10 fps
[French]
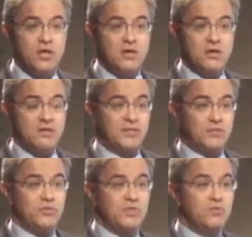euh, parce que
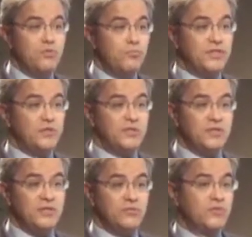sinon on peut être
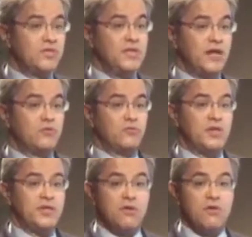tenté de dire à nos
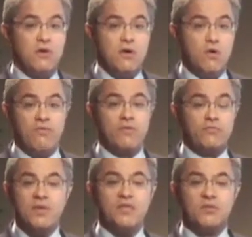clients, on va vous
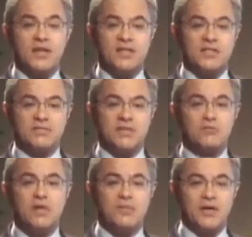mettre de la classe
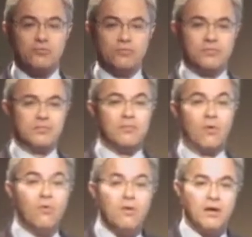virtuelle partout. Bon,
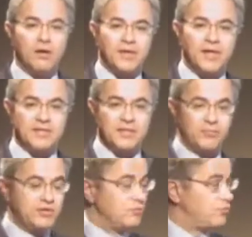après, ça peut
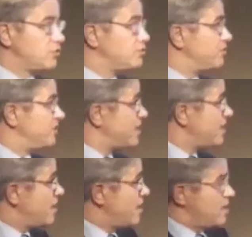être une fausse bonne idée.
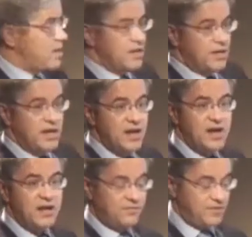Et
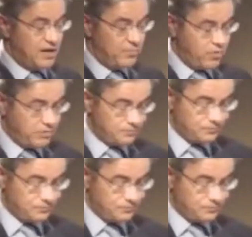là, finalement,